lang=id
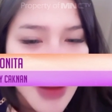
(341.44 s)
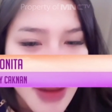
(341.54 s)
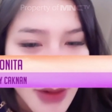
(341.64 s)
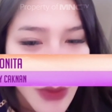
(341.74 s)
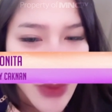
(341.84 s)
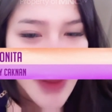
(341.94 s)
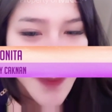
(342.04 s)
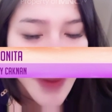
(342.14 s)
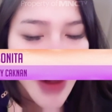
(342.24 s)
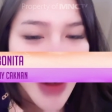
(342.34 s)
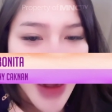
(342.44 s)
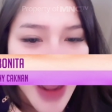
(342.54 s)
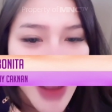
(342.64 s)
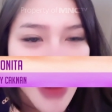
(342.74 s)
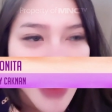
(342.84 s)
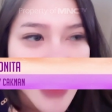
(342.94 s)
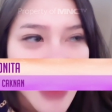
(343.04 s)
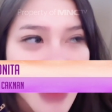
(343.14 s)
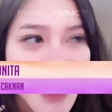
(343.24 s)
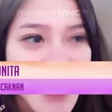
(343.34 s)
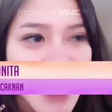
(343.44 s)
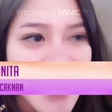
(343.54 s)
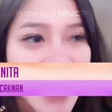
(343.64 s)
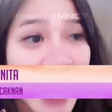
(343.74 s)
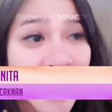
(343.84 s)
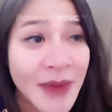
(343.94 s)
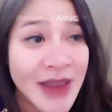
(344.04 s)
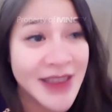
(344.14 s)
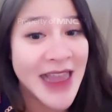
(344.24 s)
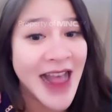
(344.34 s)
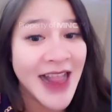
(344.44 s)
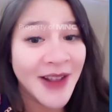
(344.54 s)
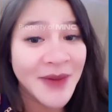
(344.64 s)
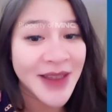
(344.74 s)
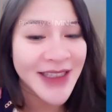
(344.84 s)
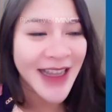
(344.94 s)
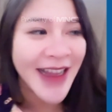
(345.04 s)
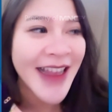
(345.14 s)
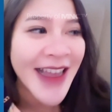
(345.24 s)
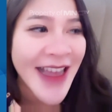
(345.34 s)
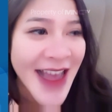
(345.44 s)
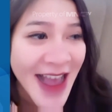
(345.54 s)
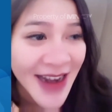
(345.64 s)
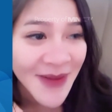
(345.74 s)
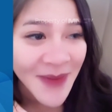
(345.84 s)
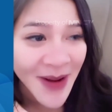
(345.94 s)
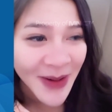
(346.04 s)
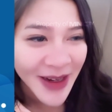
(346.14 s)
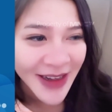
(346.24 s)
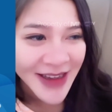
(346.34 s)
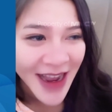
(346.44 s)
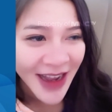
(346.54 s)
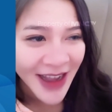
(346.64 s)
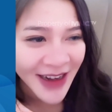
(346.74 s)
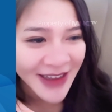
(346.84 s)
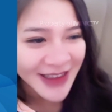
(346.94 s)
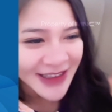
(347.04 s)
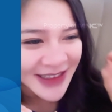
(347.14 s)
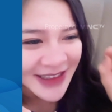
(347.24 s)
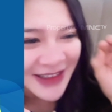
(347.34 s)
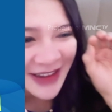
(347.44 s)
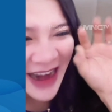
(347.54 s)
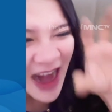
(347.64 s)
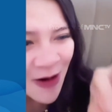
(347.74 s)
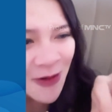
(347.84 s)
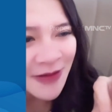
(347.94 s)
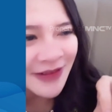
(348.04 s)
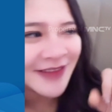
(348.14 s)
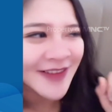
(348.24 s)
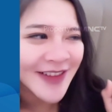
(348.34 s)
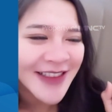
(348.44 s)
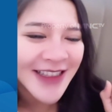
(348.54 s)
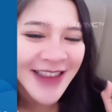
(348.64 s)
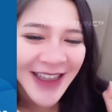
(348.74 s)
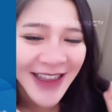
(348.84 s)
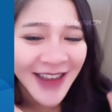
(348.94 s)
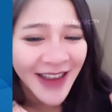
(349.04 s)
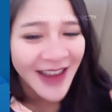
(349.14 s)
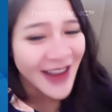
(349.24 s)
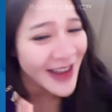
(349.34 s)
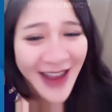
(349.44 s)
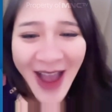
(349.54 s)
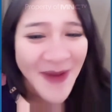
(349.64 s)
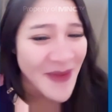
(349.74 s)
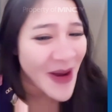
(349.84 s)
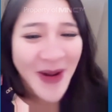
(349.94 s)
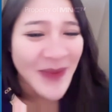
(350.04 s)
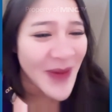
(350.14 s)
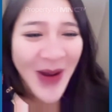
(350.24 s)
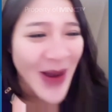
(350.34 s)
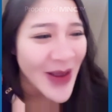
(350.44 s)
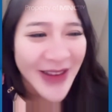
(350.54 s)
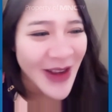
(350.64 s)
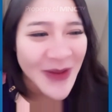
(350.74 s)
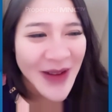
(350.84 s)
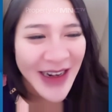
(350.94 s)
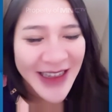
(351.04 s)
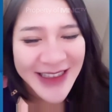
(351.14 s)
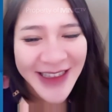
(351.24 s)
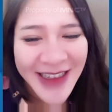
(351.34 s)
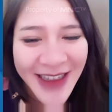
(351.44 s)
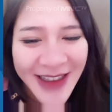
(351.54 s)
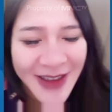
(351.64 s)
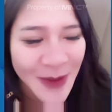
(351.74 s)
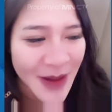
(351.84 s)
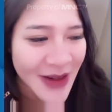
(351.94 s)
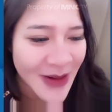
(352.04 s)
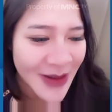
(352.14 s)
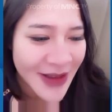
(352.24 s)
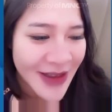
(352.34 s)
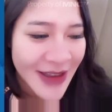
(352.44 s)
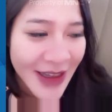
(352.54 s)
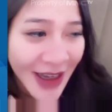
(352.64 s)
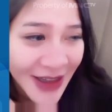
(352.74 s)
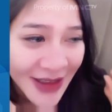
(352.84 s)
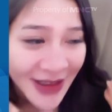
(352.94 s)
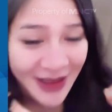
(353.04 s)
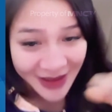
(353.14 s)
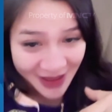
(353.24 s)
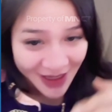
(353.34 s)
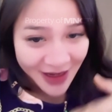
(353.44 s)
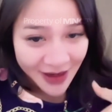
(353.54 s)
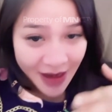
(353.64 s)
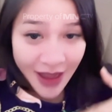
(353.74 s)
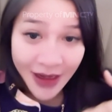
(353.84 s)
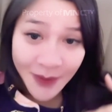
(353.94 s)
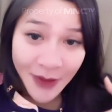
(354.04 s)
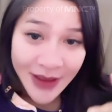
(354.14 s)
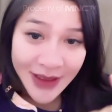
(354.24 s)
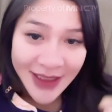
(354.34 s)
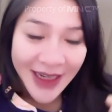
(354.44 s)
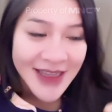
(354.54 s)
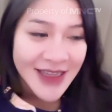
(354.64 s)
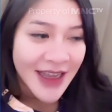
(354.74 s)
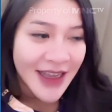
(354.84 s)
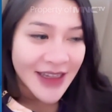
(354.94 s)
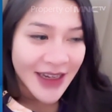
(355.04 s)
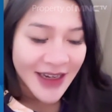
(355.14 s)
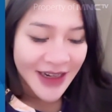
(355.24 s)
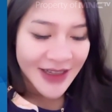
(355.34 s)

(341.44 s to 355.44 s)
Iku wis pernah jadi misal misal misal harimau nyakar au ngono siti gak popo aku malah seneng cuman yang kan kecil yang harimau kecil aja jangan yang